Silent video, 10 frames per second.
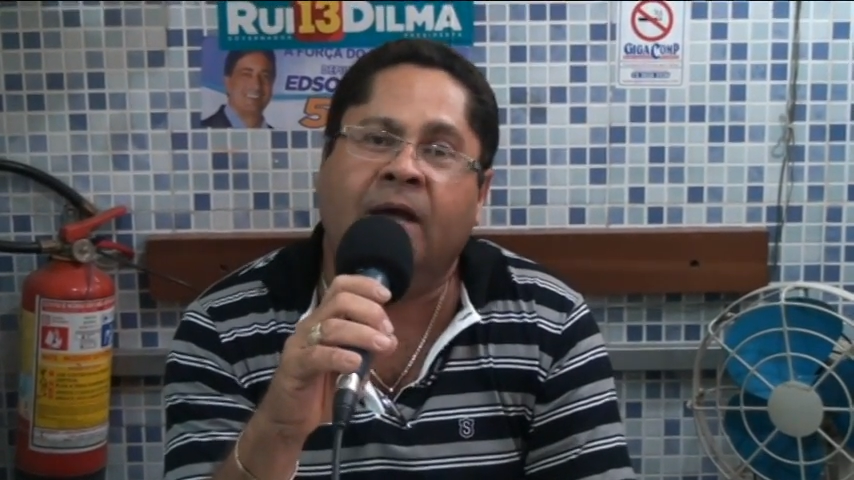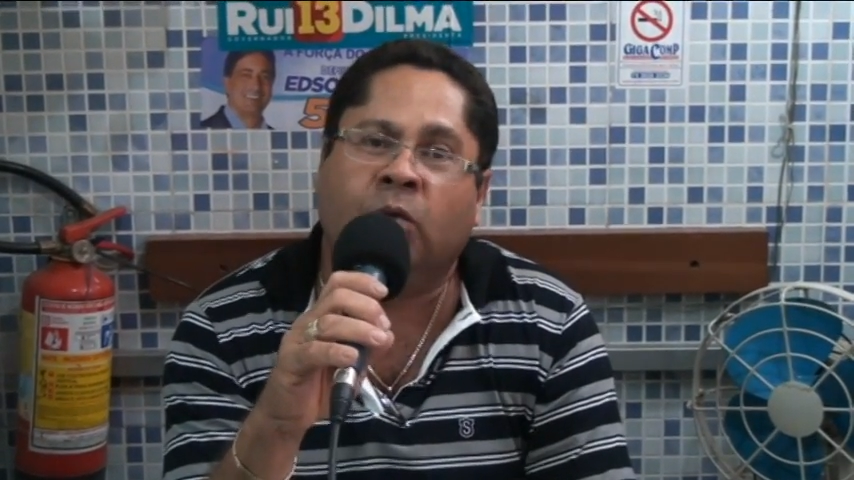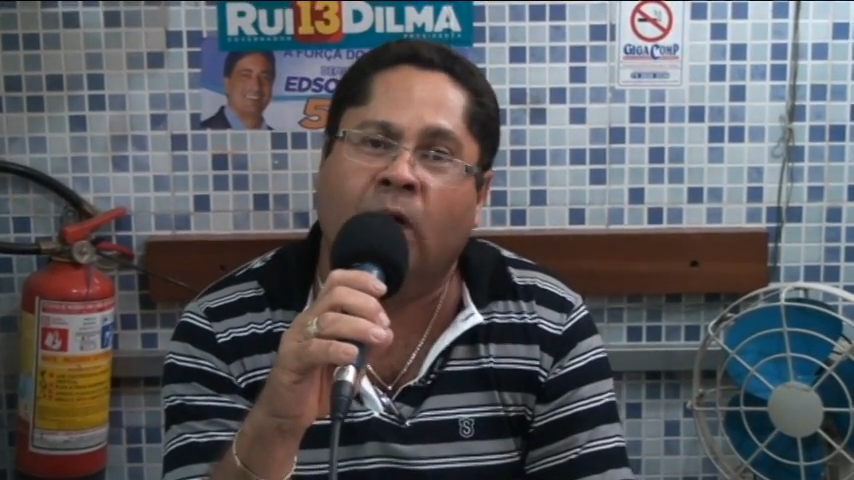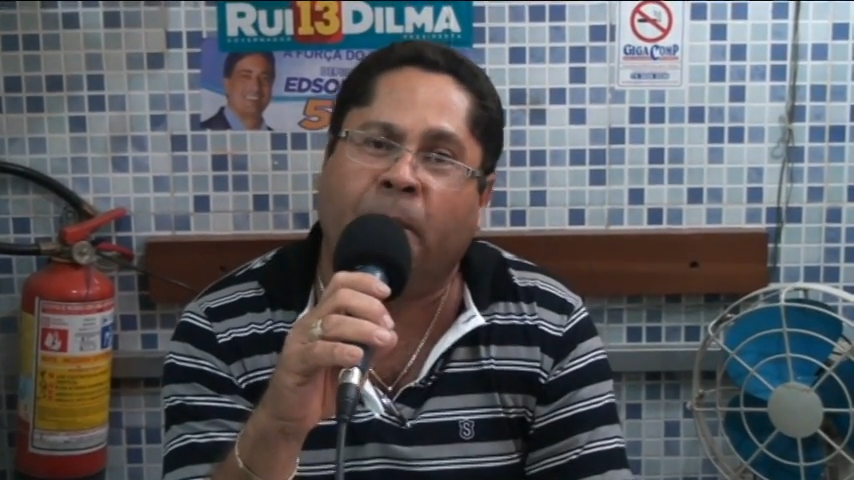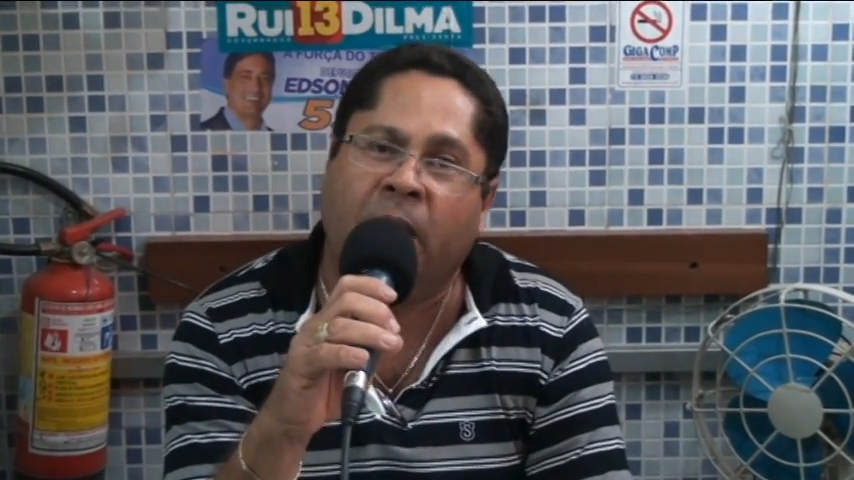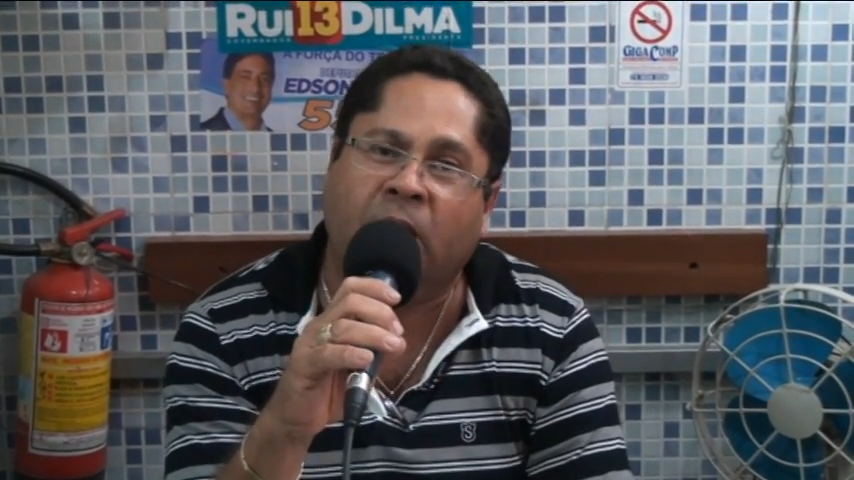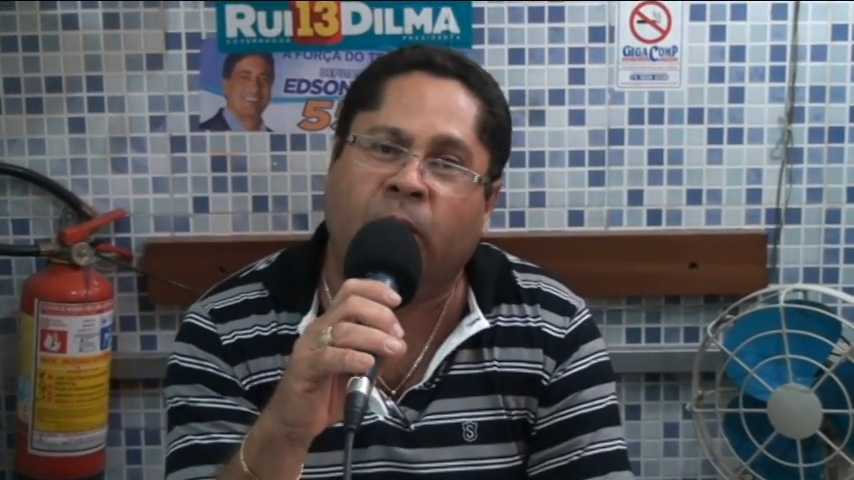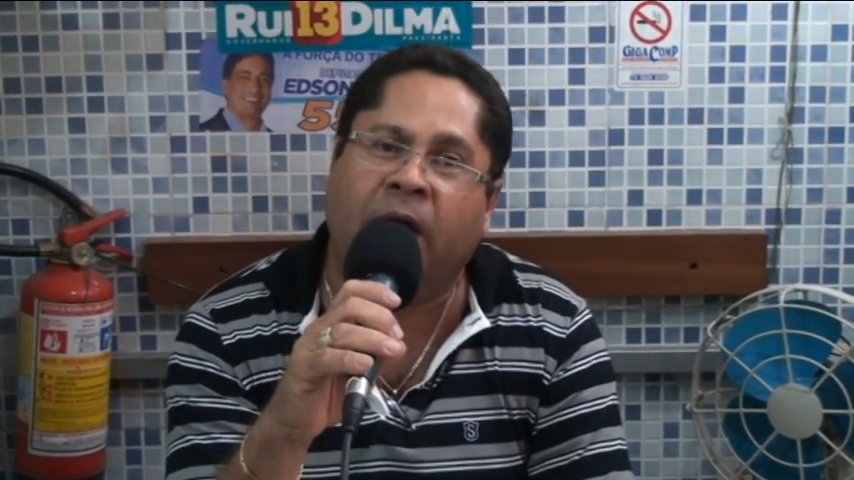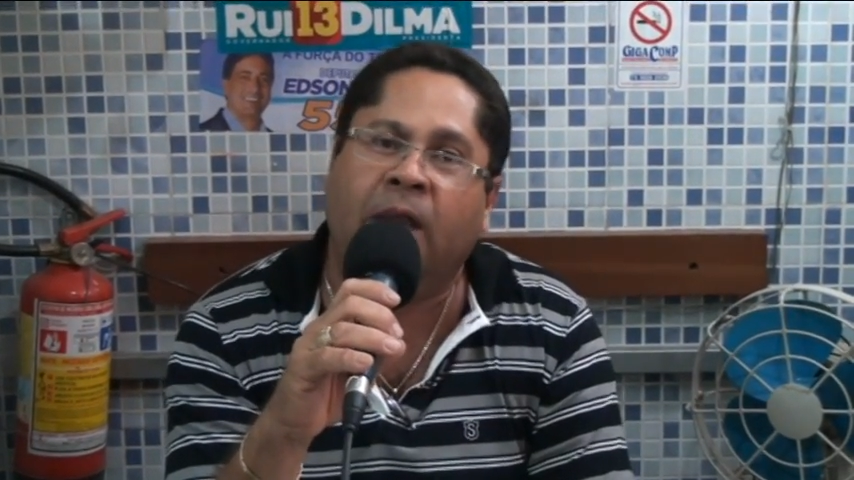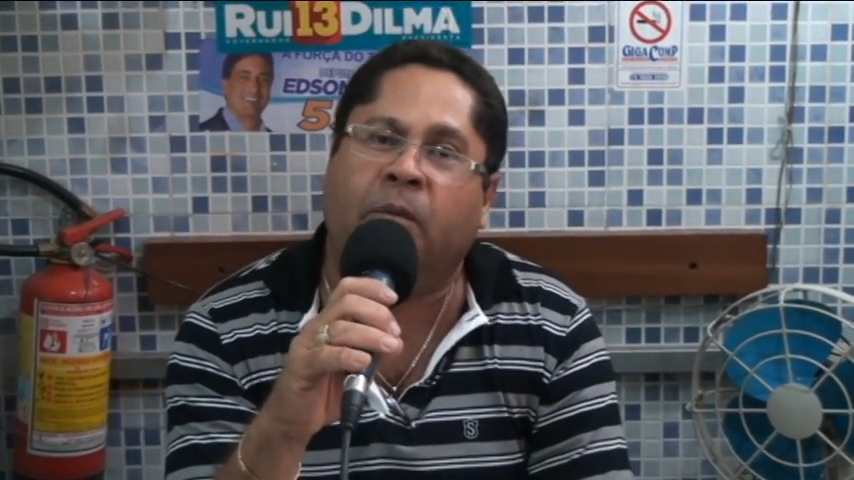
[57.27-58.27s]
Estou
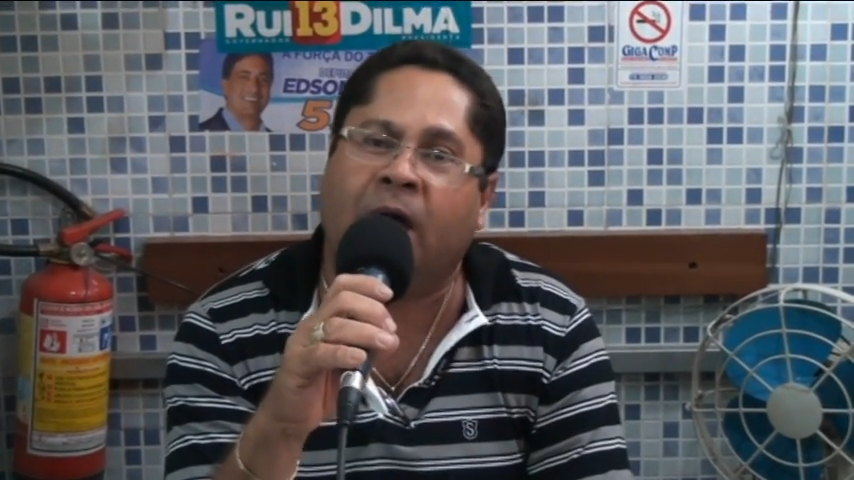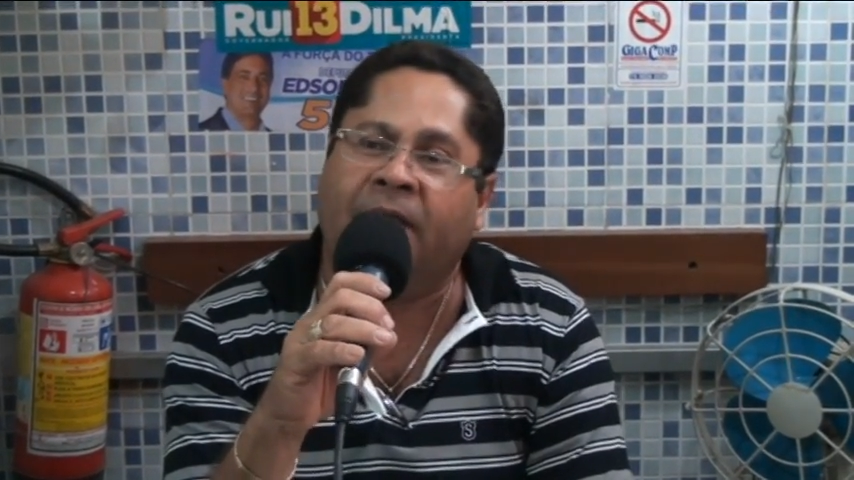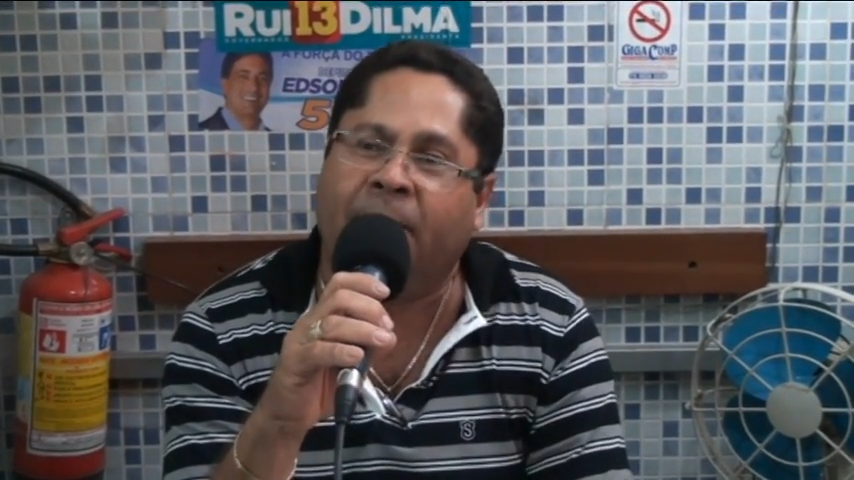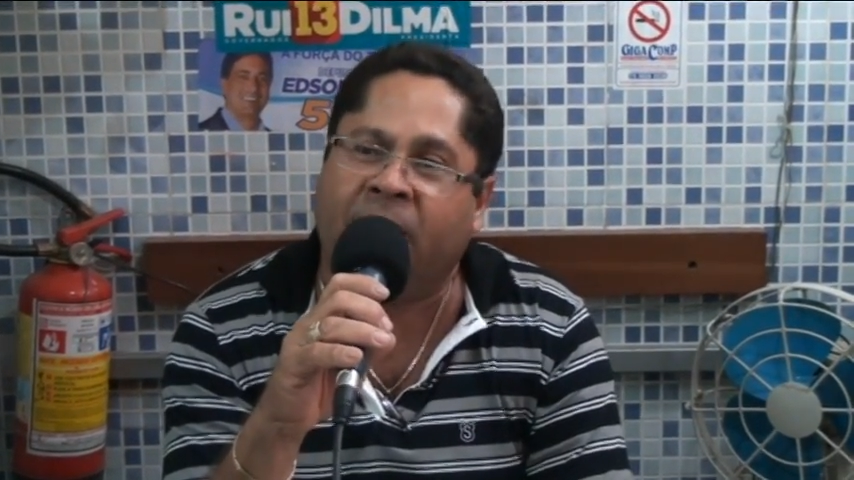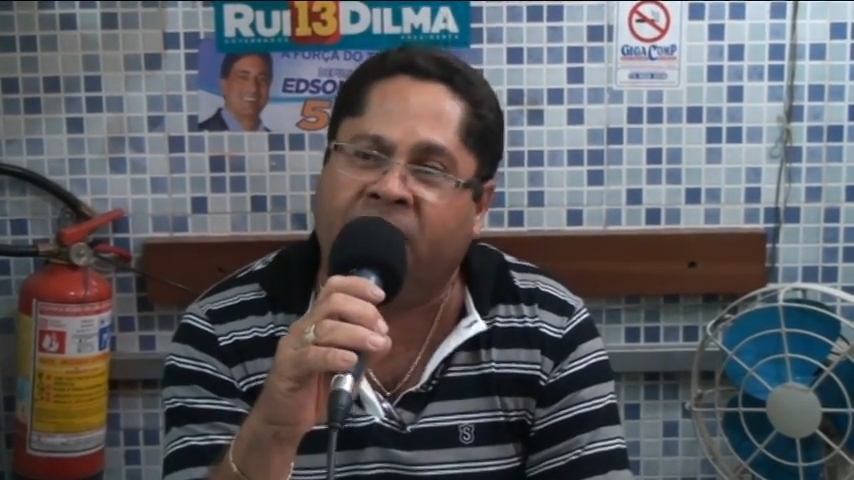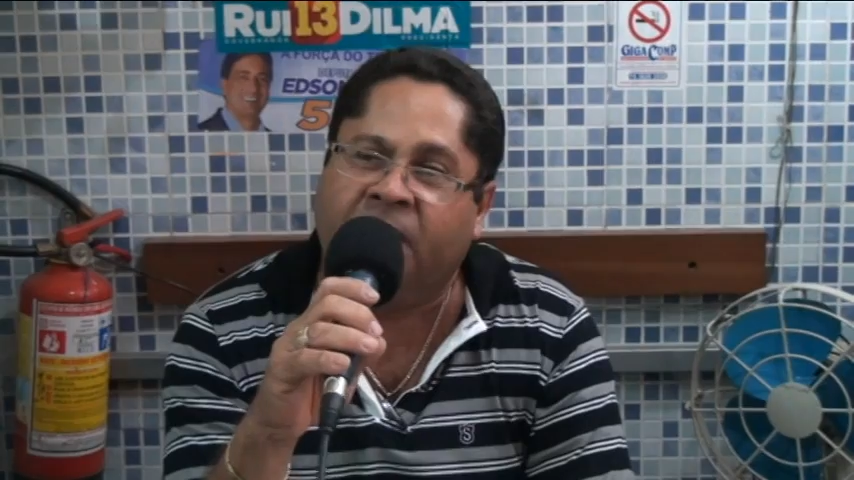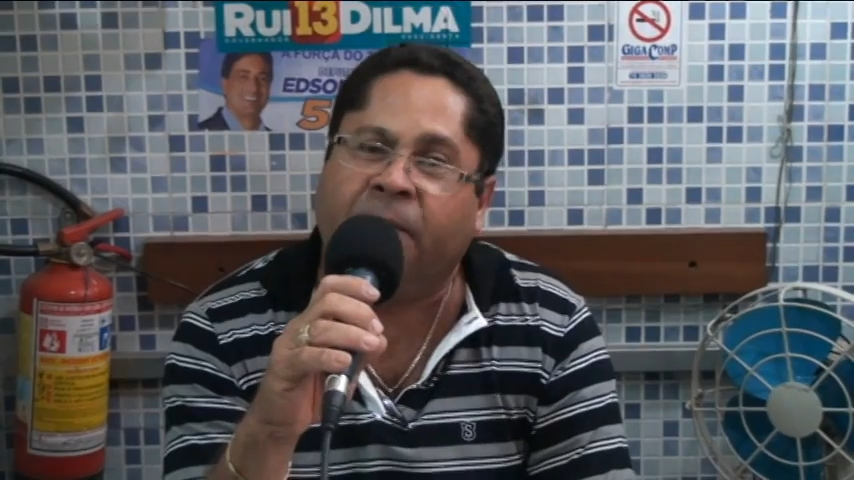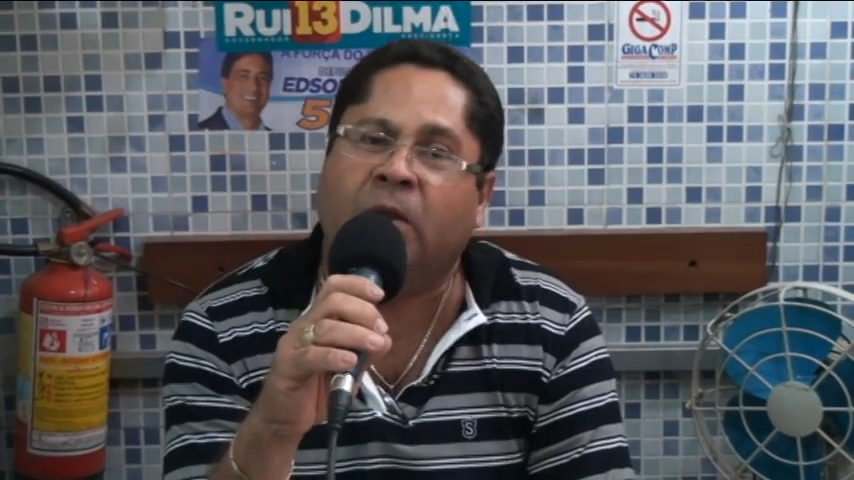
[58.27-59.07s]
apoiando ele por causa da prefeita,